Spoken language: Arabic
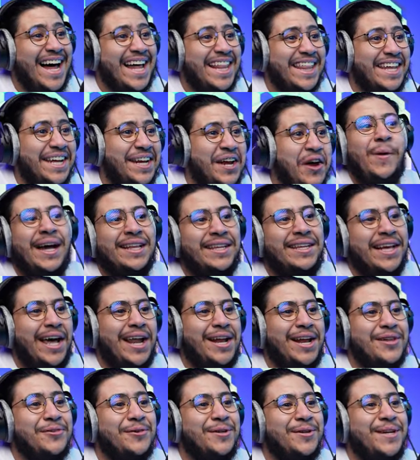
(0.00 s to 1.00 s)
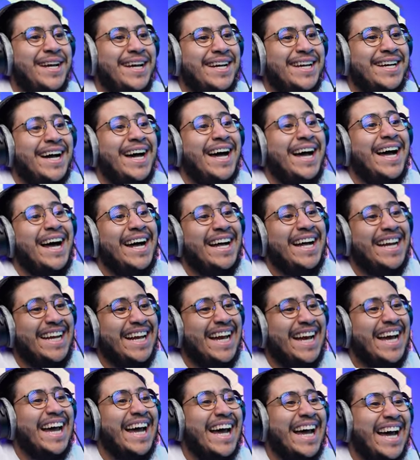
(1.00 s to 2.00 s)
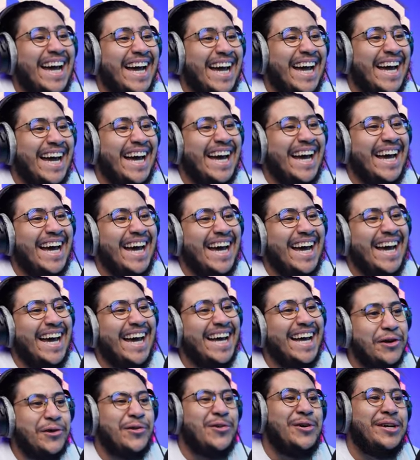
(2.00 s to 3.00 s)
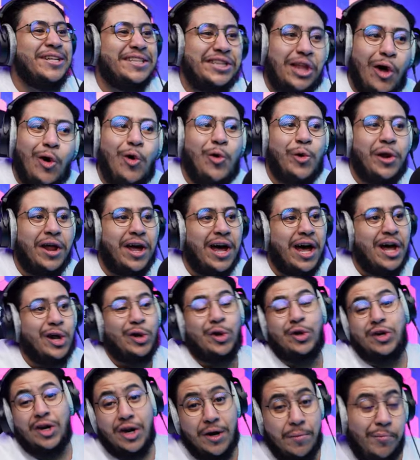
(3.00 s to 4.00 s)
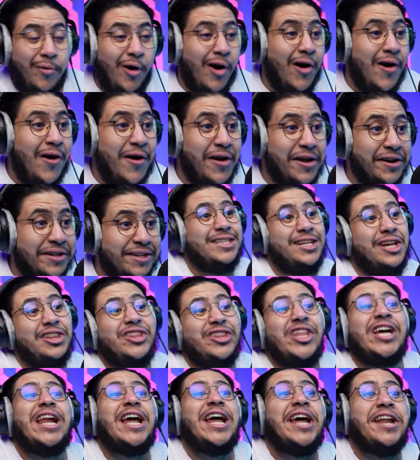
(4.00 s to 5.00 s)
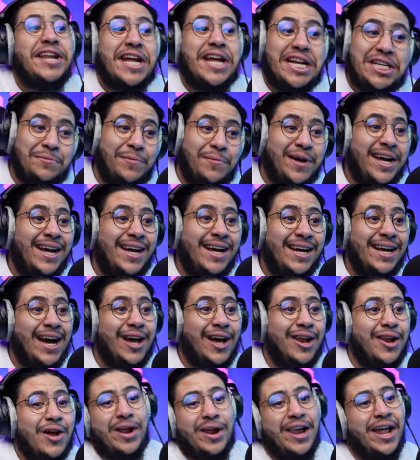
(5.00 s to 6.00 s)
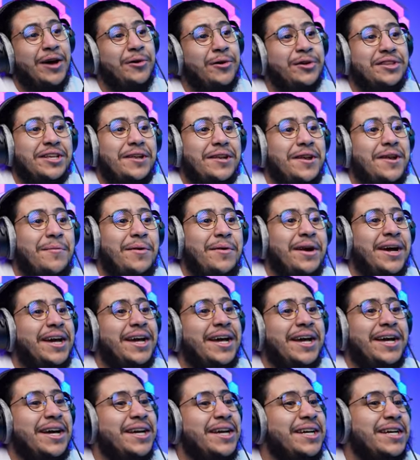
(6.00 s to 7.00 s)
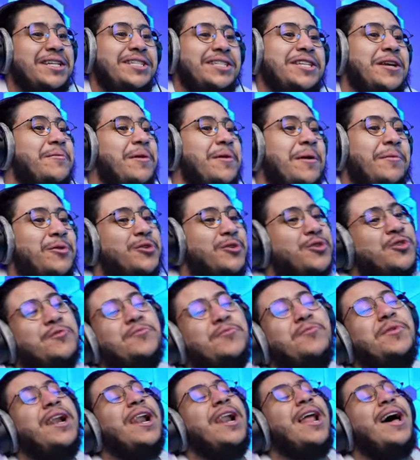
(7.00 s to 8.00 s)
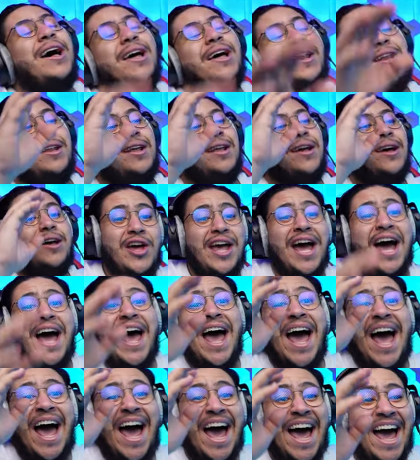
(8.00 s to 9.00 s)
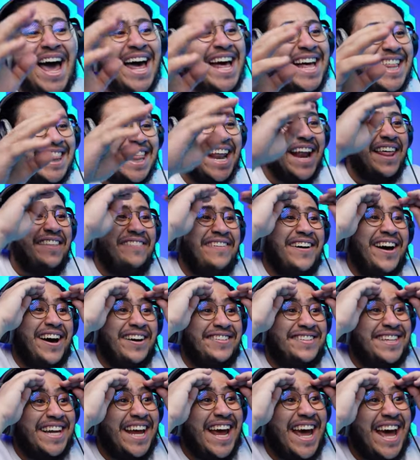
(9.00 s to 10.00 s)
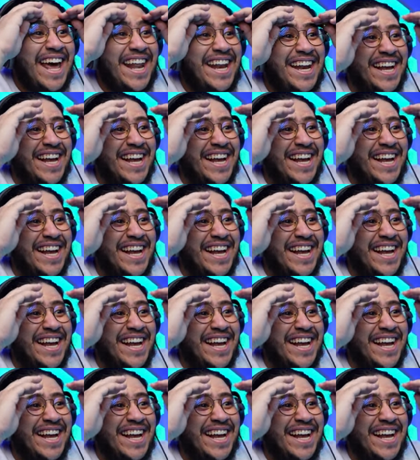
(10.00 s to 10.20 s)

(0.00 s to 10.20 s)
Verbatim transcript: هذه بعدها على طول يا عيال يا هي نروح نطوره نروح للبورد نحط عليه النجمه يا عيال والله ودي انه معي يا شباب اقسم بالله انه يا هي 350